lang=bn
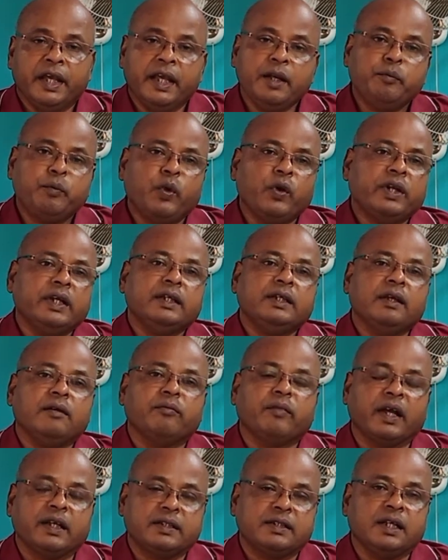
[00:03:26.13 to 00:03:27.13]
এরপরে সে
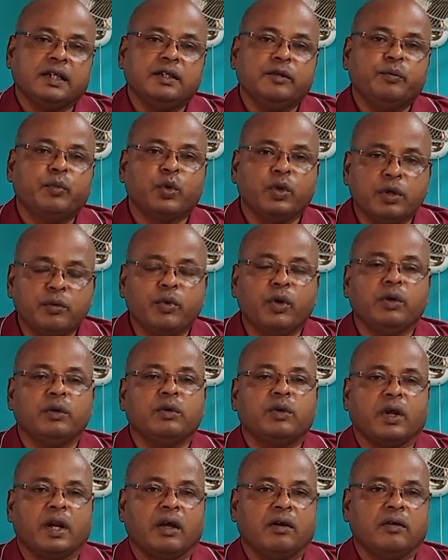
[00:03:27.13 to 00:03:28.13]
মাছটা যে পরিবহন
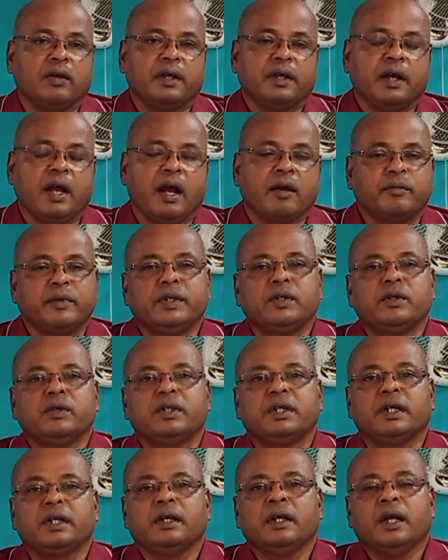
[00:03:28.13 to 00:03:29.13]
করা হয় আপনি
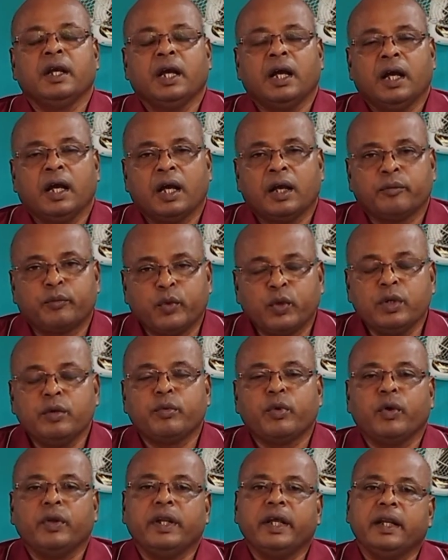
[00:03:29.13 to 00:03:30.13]
যদি
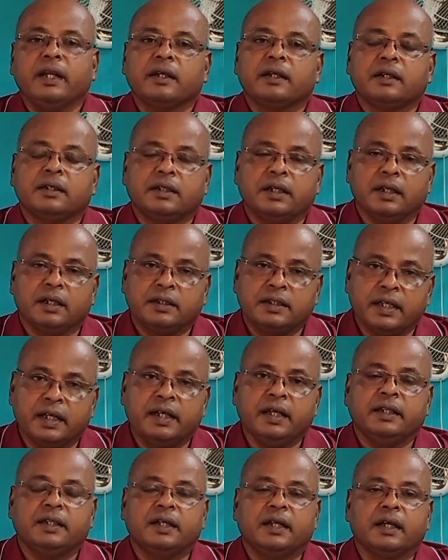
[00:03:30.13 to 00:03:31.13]
পরিবহনের যে
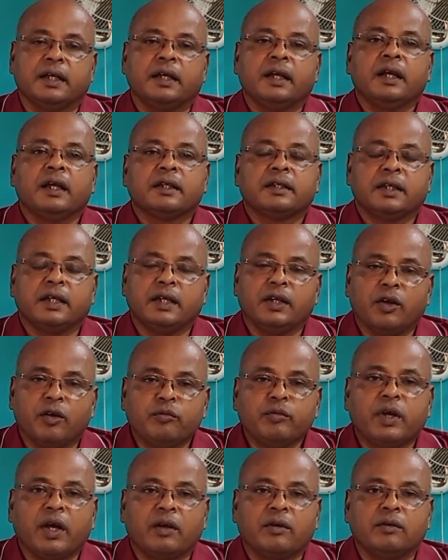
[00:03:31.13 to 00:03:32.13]
সেক্ষেত্রে সে
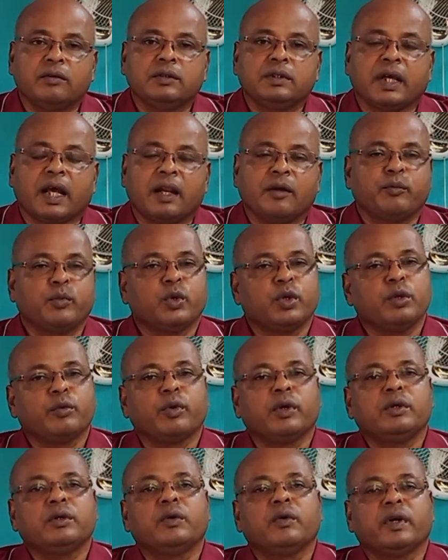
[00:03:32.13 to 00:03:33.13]
নিয়মকানুন যারা
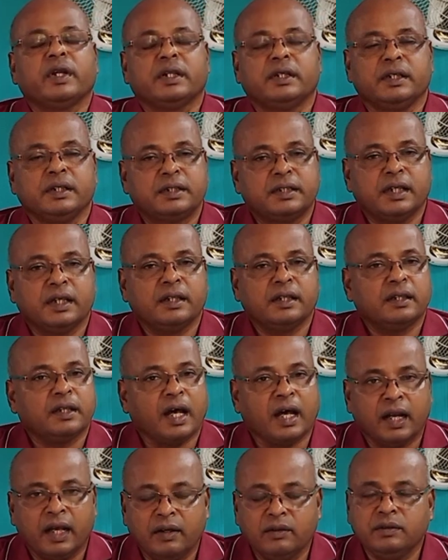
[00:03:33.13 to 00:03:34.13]
পরিবহন করে দিচ্ছেন
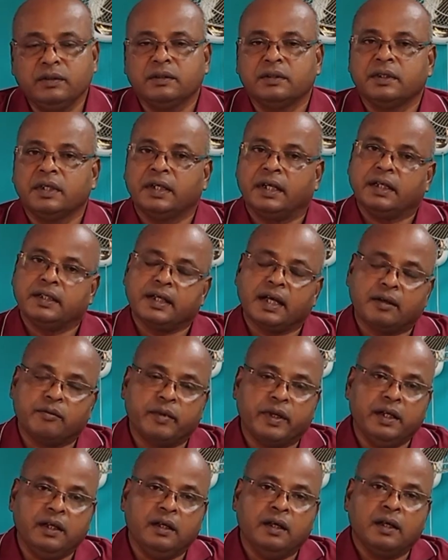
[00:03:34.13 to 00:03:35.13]
তারাও এটা
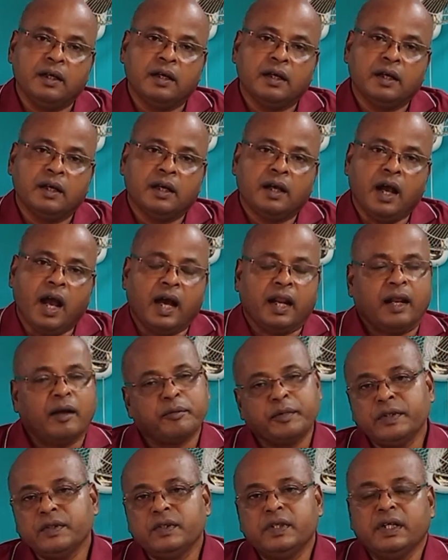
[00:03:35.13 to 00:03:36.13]
জানবেন আর
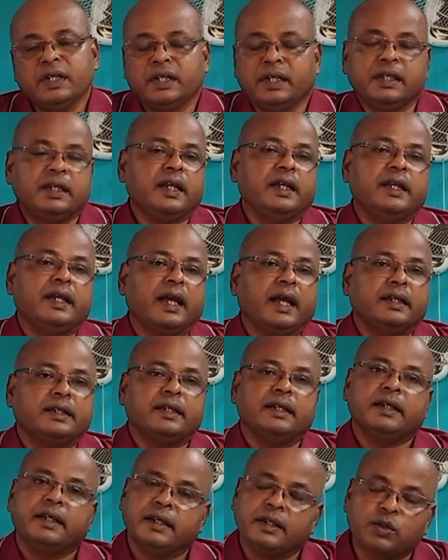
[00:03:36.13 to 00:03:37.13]
আপনি যদি নিজে নিয়ে
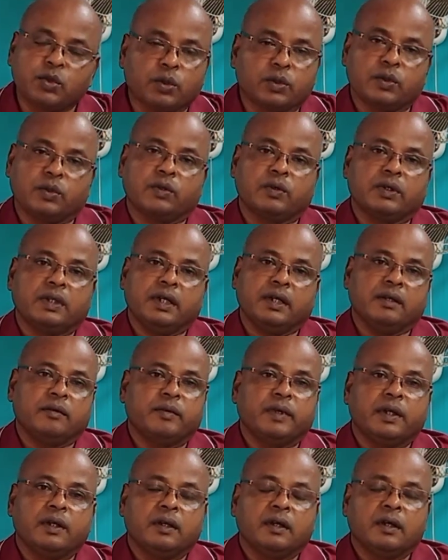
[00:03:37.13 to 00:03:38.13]
আসেন কি সতর্কতা
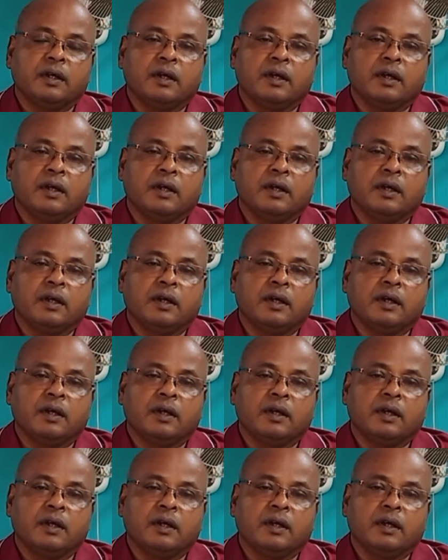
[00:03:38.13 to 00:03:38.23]
নেবেন